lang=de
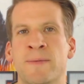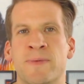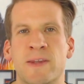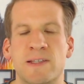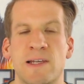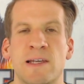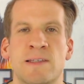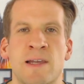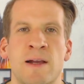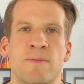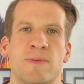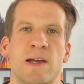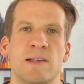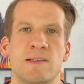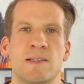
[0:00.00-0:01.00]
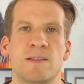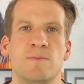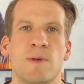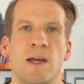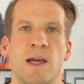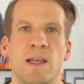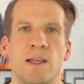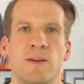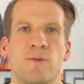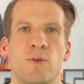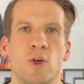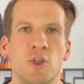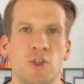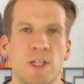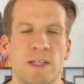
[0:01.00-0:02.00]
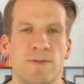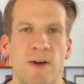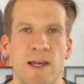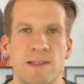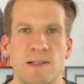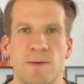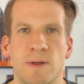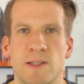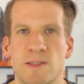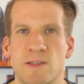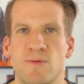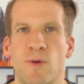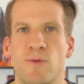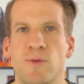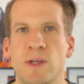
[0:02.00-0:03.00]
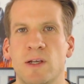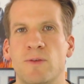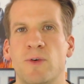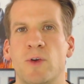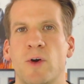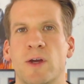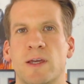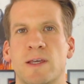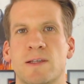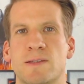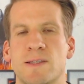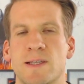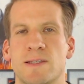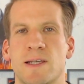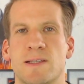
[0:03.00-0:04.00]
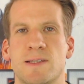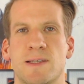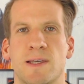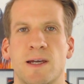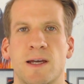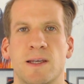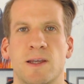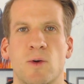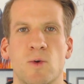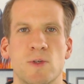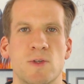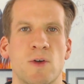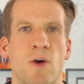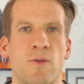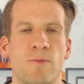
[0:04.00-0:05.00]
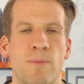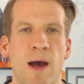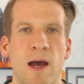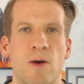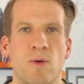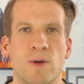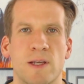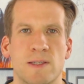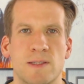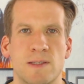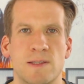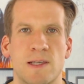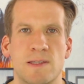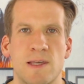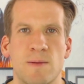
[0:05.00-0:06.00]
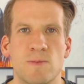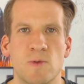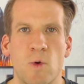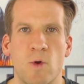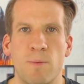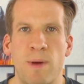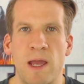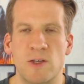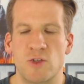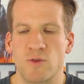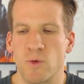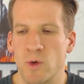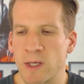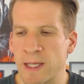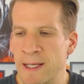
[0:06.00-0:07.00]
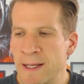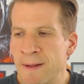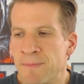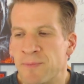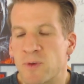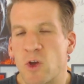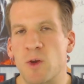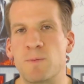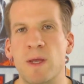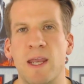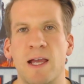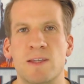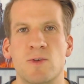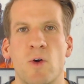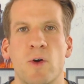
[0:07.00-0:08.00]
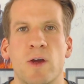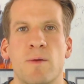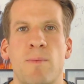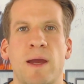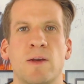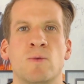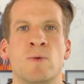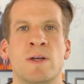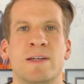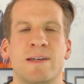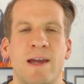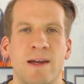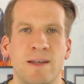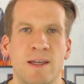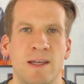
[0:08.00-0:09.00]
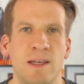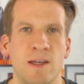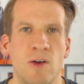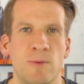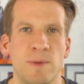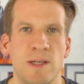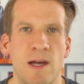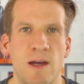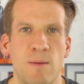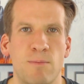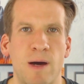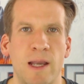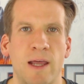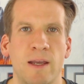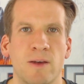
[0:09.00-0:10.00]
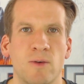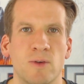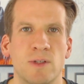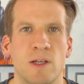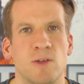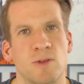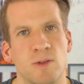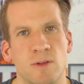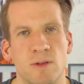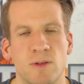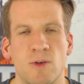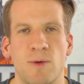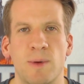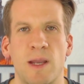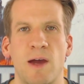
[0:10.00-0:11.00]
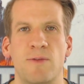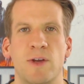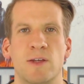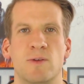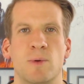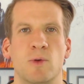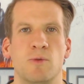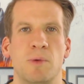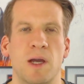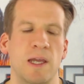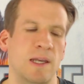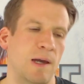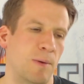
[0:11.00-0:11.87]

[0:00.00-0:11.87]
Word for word: Das heißt, das ist mir relativ wurscht. Ich weiß aber, das ist für viele von euch, ist das jetzt hier die große Offenbarung, dass das jetzt eben so gepatcht wurde. Könnt mir dazu eure Meinung gerne in die Kommentare ballern und dann können wir da vielleicht nochmal drüber reden.